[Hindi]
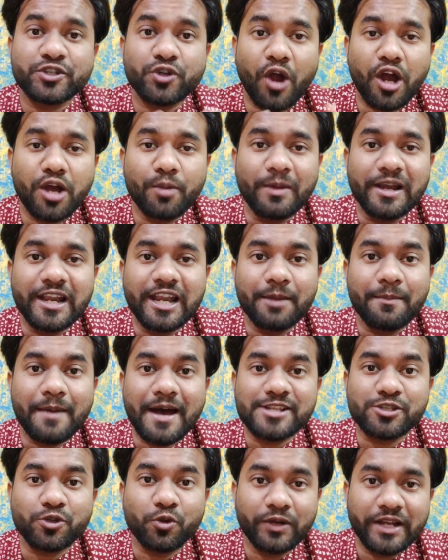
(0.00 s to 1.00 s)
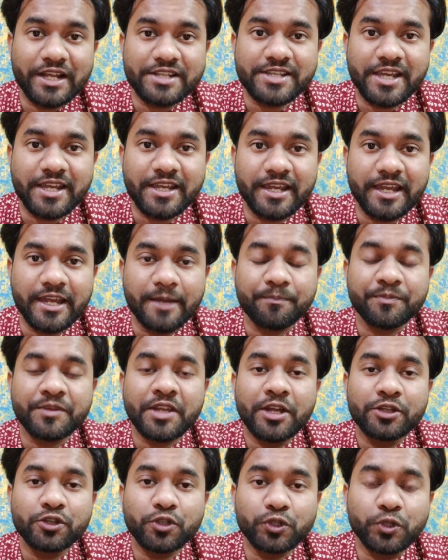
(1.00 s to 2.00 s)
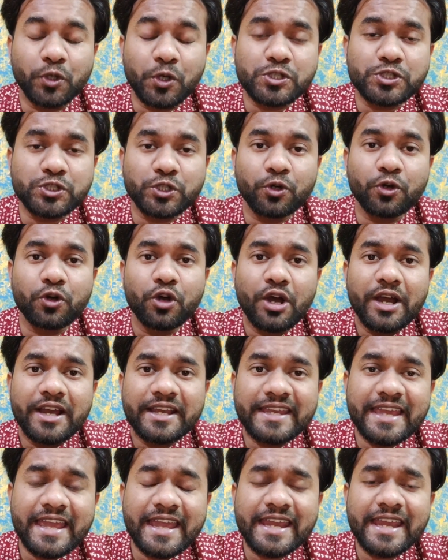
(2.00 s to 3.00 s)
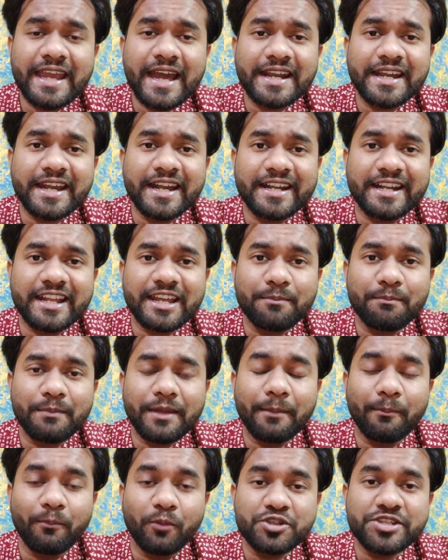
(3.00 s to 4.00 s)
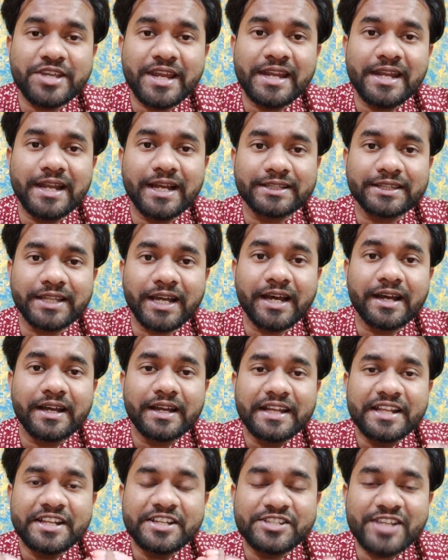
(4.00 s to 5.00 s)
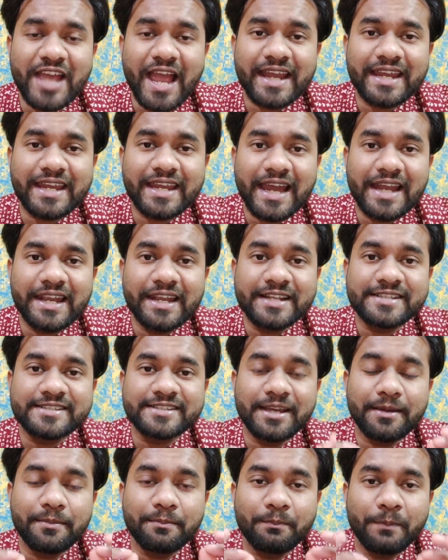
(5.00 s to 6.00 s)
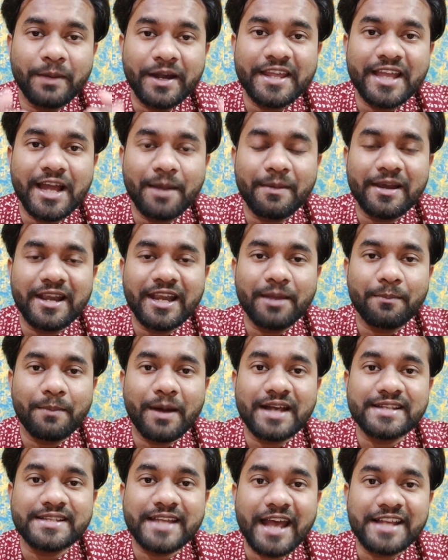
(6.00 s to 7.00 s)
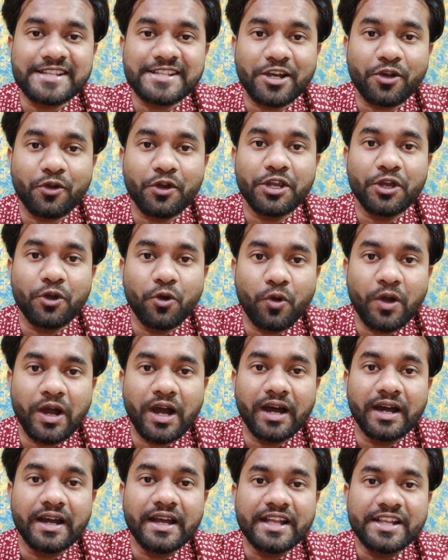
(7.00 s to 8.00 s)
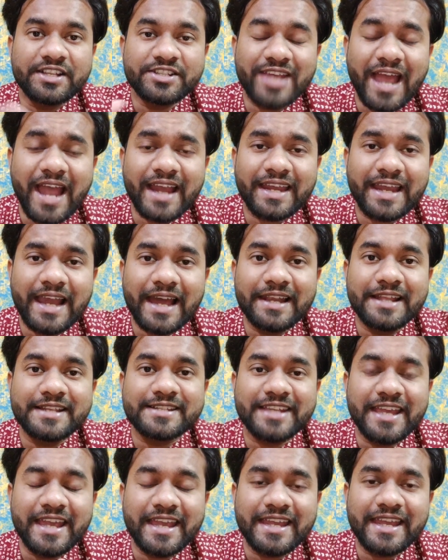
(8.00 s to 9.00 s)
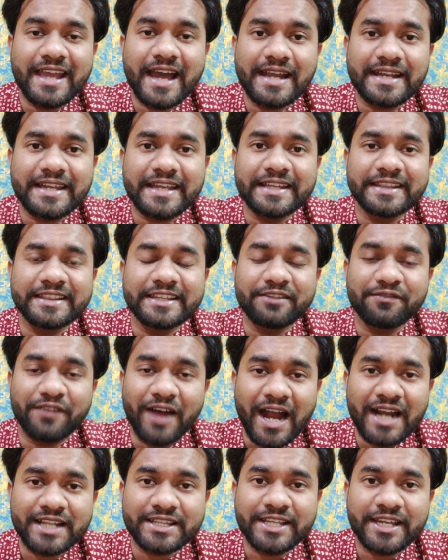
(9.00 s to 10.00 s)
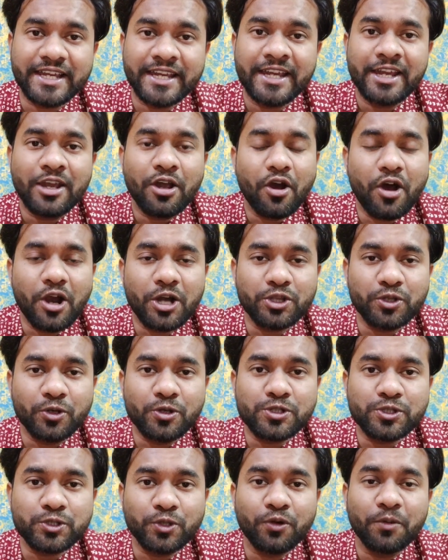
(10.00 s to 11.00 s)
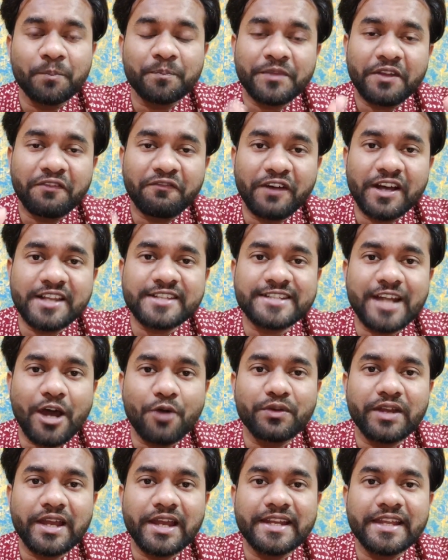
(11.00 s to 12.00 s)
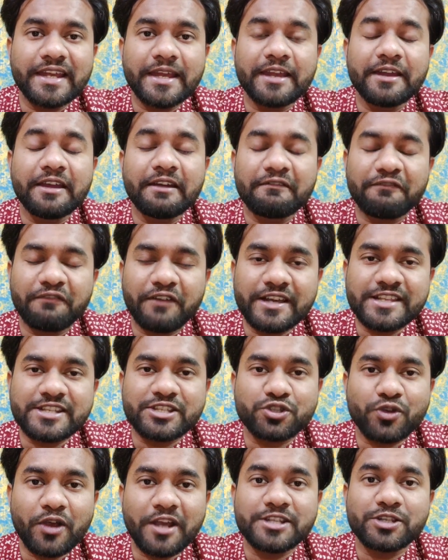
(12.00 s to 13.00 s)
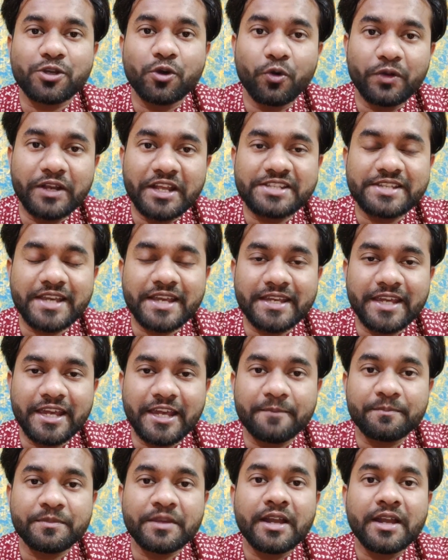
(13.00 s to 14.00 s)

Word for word: स्ट्रांग बल्लेबाज होना चाहिए तो दोस्तों के के आर की टीम में मुझे नहीं लगता जैक कैलिस से बढ़िया बल्लेबाज ऐसा कोई होगा जैक कैलिस के के आर की दीवार थे और दोस्तों फर्स्ट डाउन के लिए फर्स्ट चॉइस होने चाहिए